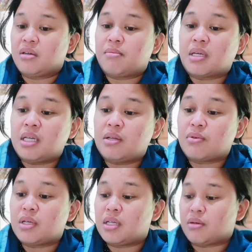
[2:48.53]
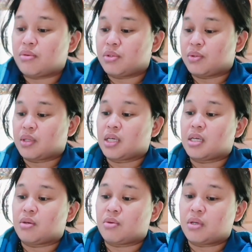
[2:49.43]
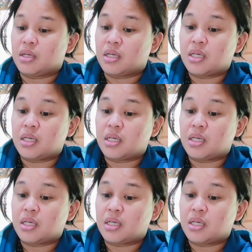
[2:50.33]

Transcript: Maginaw-ginaw. So kaya 'yun.